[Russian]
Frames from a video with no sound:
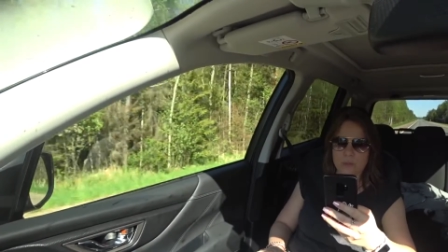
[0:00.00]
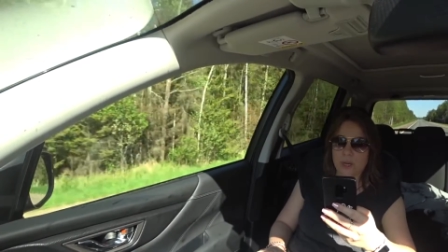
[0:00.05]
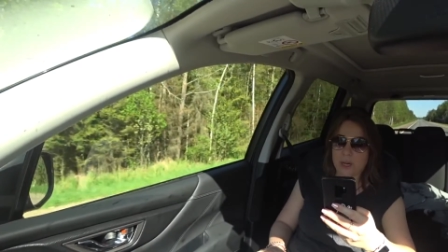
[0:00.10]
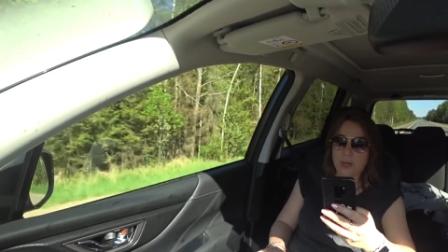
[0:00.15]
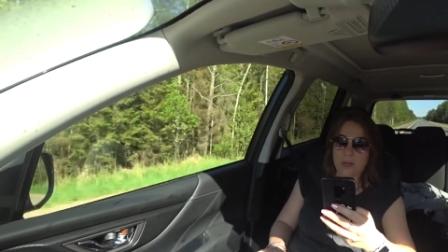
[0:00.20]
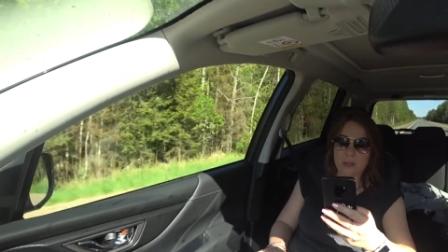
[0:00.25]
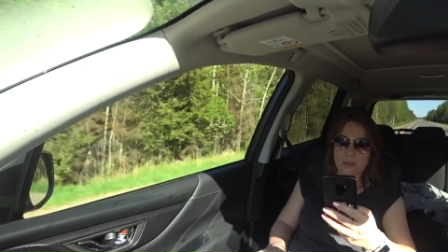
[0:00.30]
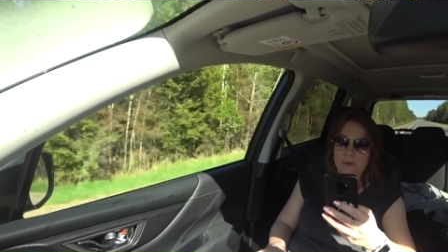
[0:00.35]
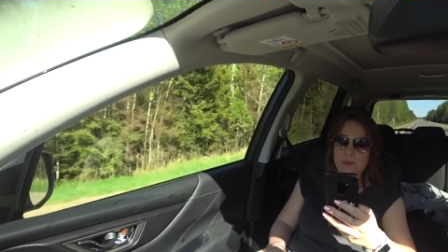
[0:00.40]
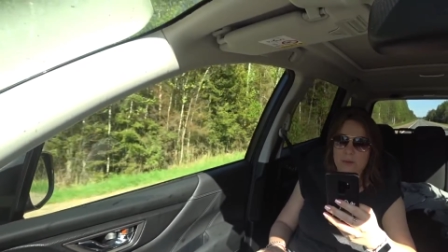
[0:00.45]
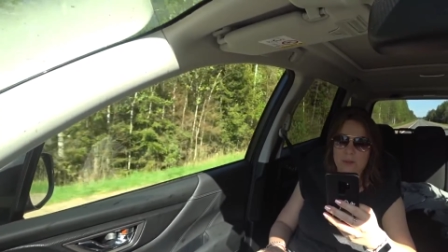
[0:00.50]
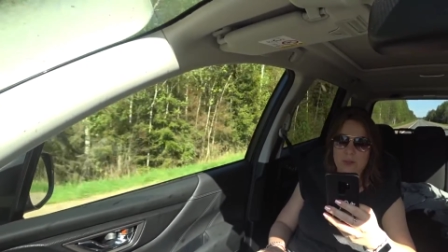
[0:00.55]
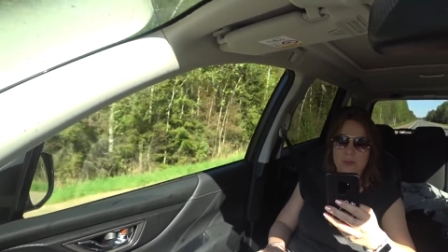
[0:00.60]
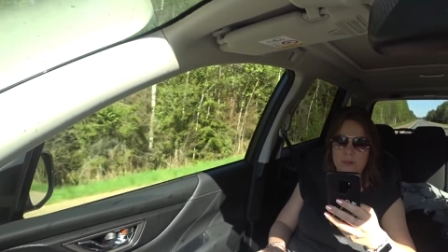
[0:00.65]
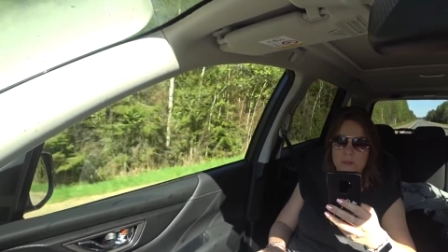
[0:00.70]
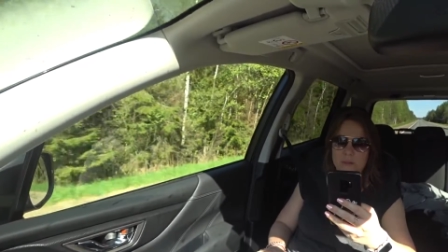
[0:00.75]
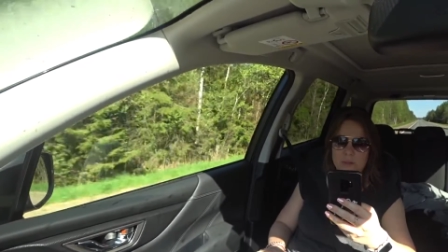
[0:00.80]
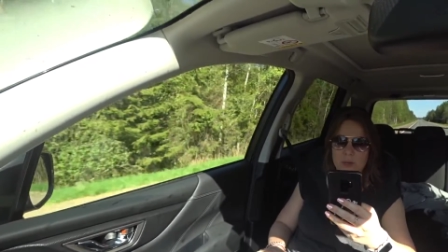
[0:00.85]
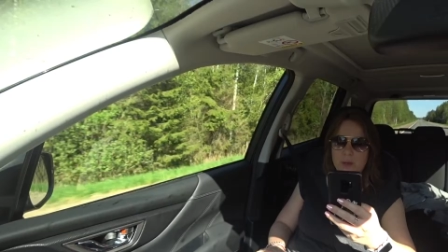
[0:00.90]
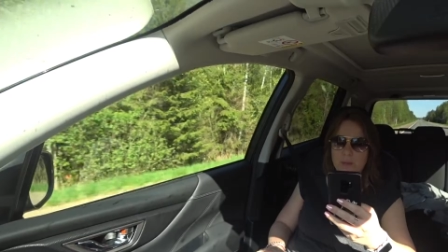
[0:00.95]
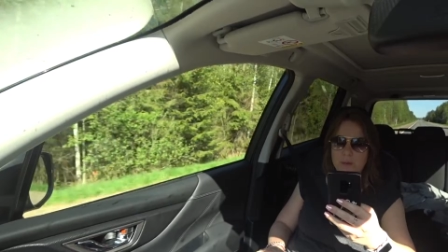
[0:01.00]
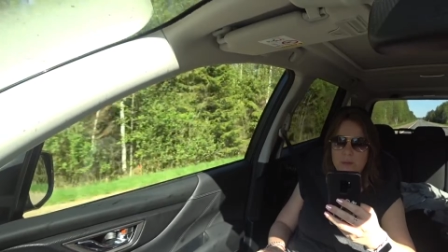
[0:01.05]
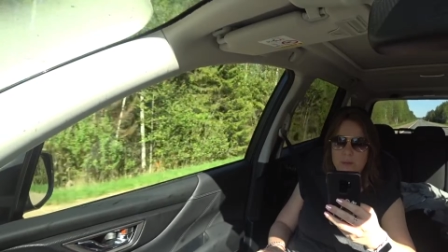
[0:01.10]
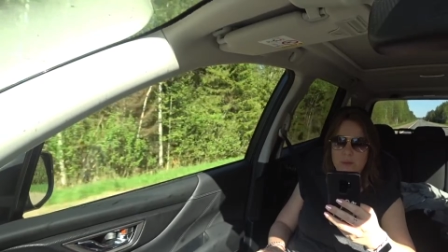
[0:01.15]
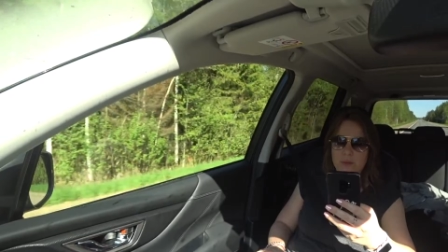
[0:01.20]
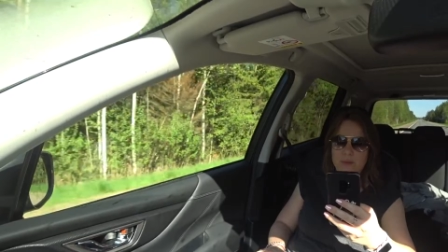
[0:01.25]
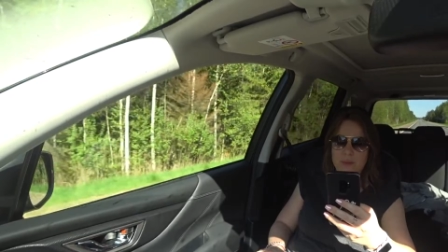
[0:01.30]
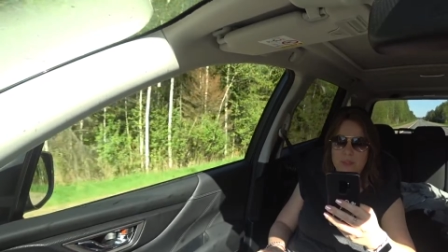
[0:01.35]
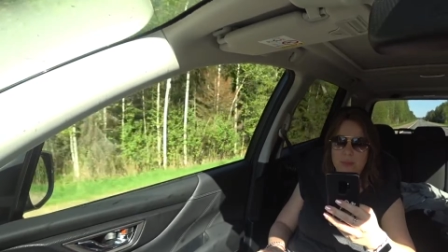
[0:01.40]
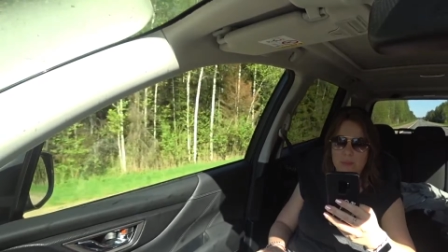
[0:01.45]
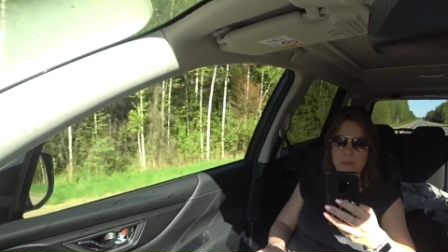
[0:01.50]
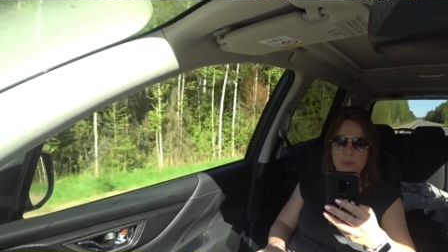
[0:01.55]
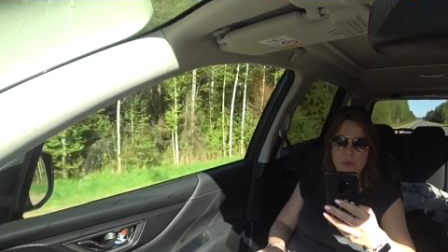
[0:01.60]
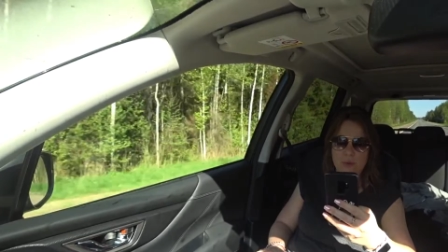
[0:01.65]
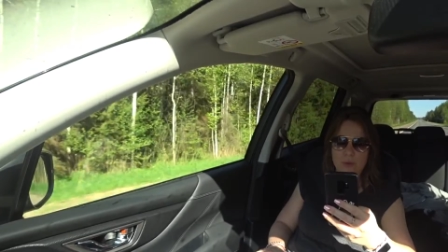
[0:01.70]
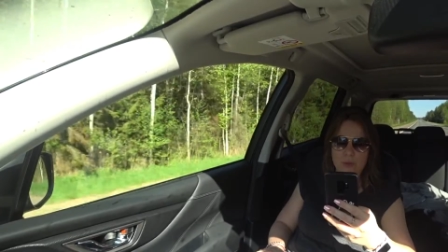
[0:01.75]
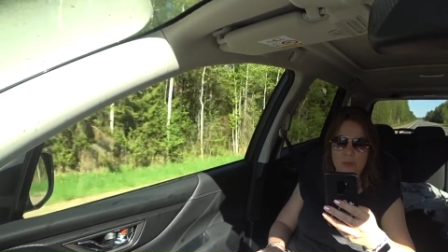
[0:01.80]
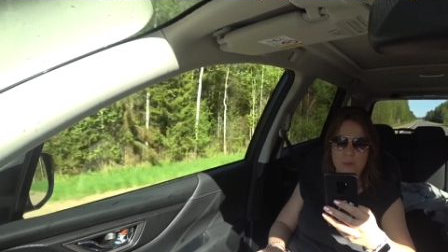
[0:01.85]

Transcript: Прелесть вообще, прям бы всем такой